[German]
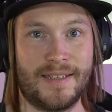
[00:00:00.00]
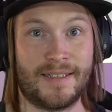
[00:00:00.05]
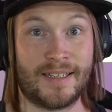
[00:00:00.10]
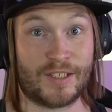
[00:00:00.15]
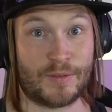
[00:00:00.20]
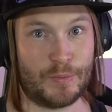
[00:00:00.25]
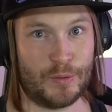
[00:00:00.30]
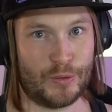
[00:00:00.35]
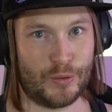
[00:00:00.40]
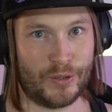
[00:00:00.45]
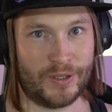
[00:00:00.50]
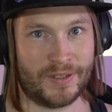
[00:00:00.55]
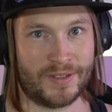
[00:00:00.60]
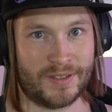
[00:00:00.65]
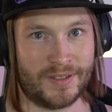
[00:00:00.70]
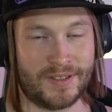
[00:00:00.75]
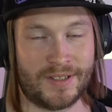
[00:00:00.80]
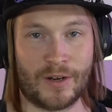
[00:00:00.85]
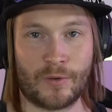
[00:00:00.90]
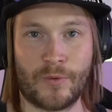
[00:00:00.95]
Das
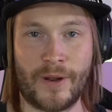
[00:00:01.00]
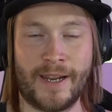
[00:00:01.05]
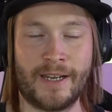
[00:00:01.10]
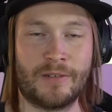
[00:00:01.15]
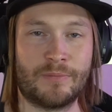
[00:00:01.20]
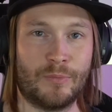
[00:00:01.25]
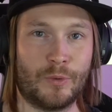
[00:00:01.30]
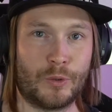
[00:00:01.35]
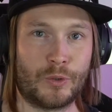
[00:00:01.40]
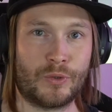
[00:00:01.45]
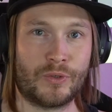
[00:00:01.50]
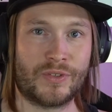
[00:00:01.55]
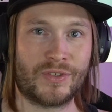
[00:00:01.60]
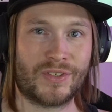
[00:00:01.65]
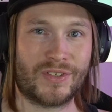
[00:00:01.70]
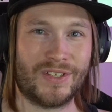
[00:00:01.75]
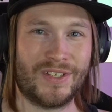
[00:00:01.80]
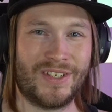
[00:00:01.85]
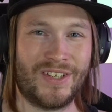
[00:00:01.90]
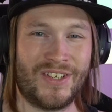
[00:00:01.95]
bedeutet, der
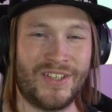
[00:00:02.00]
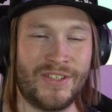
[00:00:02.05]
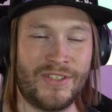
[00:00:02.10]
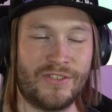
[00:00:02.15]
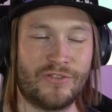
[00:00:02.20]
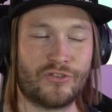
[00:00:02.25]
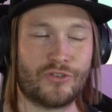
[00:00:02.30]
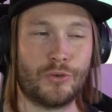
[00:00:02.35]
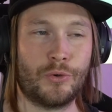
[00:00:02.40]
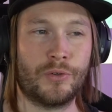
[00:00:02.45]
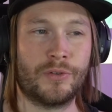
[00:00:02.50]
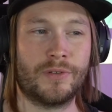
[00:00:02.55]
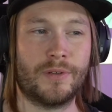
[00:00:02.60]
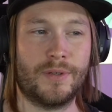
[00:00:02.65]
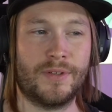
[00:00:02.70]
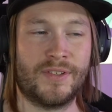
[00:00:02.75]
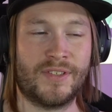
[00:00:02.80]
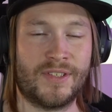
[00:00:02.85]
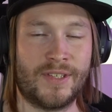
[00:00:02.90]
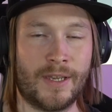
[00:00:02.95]
Ranked-Modus ist schon
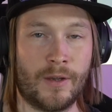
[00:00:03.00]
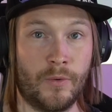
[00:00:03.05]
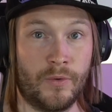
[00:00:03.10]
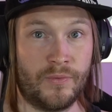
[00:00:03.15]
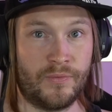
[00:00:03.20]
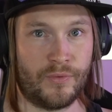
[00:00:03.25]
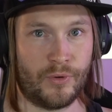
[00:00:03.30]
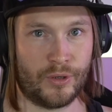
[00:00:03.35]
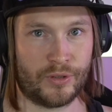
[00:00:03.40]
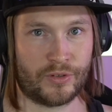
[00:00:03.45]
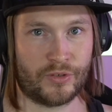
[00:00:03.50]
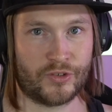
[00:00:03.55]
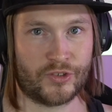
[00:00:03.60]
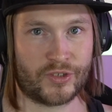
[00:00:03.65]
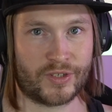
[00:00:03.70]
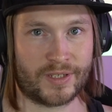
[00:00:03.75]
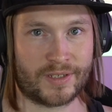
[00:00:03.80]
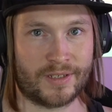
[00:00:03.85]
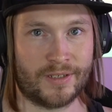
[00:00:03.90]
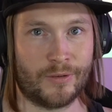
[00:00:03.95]
sehr gut
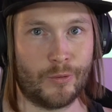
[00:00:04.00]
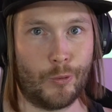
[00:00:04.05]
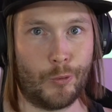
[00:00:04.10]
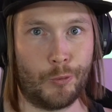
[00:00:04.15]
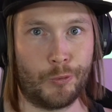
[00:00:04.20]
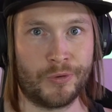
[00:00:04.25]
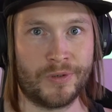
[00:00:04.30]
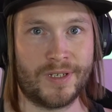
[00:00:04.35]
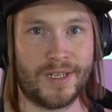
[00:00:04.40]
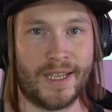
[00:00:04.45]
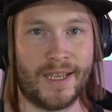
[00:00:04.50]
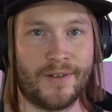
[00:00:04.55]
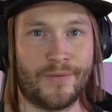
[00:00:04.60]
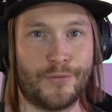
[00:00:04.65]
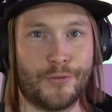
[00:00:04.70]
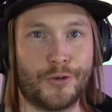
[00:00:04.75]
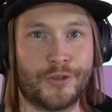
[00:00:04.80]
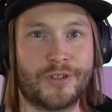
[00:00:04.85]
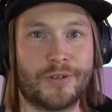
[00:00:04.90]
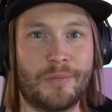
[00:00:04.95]
fortgeschritten und
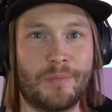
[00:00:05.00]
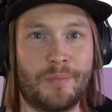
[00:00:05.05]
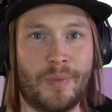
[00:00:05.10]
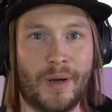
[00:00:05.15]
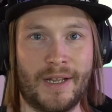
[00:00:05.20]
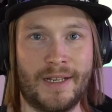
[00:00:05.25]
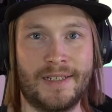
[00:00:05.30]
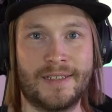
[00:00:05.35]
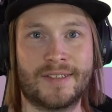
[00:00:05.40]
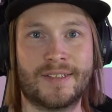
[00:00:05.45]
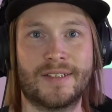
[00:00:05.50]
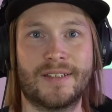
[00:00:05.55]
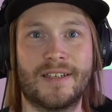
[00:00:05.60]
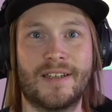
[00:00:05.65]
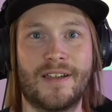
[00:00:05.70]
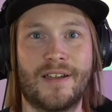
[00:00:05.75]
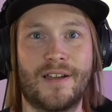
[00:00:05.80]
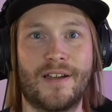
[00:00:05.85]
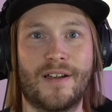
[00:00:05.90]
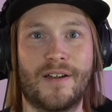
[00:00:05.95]
er wird bald
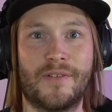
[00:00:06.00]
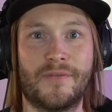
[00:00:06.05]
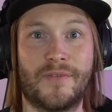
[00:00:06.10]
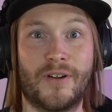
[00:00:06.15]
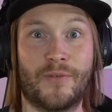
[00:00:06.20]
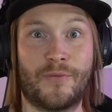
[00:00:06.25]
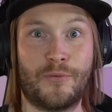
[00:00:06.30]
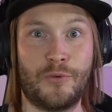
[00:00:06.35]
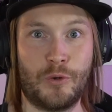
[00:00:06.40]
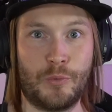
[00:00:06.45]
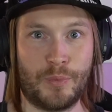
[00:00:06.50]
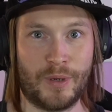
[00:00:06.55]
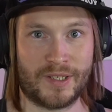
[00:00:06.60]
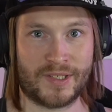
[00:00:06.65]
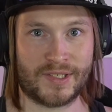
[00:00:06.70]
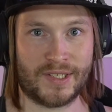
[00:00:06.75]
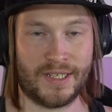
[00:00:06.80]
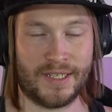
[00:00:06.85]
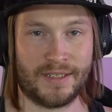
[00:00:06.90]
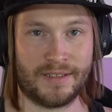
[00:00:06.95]

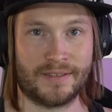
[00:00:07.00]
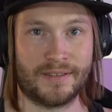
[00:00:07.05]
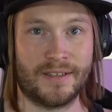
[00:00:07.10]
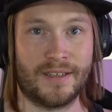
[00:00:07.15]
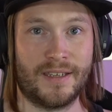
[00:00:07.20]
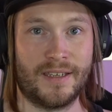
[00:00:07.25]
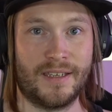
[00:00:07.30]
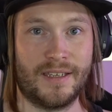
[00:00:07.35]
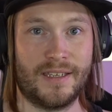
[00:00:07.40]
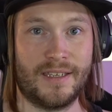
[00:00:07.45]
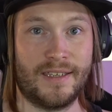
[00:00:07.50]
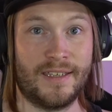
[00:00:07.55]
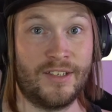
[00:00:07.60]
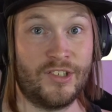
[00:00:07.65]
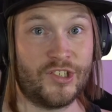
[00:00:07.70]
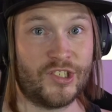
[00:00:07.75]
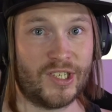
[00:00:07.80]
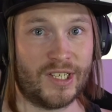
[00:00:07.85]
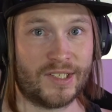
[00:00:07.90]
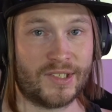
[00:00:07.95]
verfügbar sein.
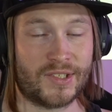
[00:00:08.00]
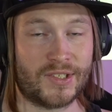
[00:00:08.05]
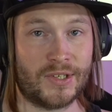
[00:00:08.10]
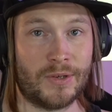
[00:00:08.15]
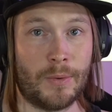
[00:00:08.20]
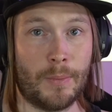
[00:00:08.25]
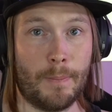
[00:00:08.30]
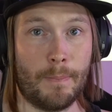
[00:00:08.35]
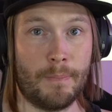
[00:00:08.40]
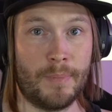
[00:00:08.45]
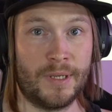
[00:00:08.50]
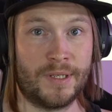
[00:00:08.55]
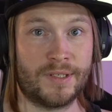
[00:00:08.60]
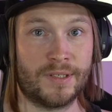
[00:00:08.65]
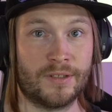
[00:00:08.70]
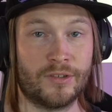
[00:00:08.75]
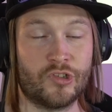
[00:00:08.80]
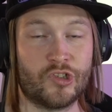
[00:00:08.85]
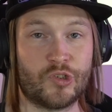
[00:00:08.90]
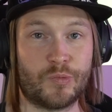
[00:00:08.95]
Ich schätze
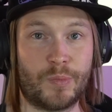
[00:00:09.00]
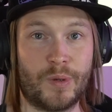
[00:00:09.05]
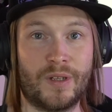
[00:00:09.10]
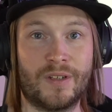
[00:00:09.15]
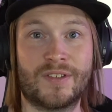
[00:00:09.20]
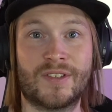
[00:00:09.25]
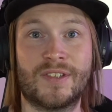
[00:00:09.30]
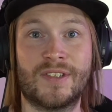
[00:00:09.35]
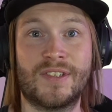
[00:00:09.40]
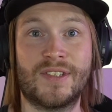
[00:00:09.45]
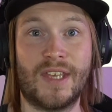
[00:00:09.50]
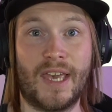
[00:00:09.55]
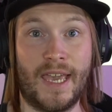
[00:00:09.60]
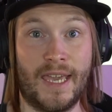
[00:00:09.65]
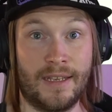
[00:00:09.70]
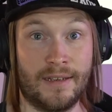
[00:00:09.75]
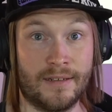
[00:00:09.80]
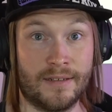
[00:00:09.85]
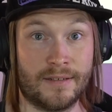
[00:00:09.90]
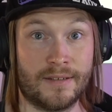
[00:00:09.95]
Mitte, spätestens
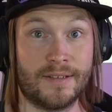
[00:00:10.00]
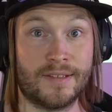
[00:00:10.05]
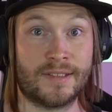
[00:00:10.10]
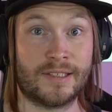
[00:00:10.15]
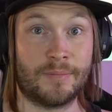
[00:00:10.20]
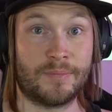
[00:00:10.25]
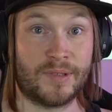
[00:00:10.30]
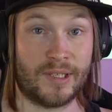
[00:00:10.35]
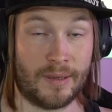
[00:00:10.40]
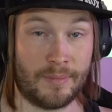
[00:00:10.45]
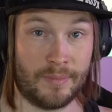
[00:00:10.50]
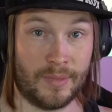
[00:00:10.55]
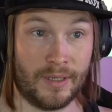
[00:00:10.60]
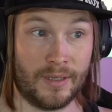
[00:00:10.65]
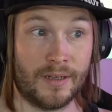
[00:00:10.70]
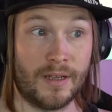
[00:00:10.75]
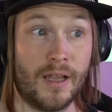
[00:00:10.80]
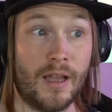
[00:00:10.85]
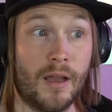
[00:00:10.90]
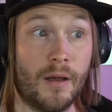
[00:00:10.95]
Ende
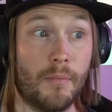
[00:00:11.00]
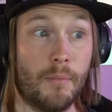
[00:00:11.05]
September.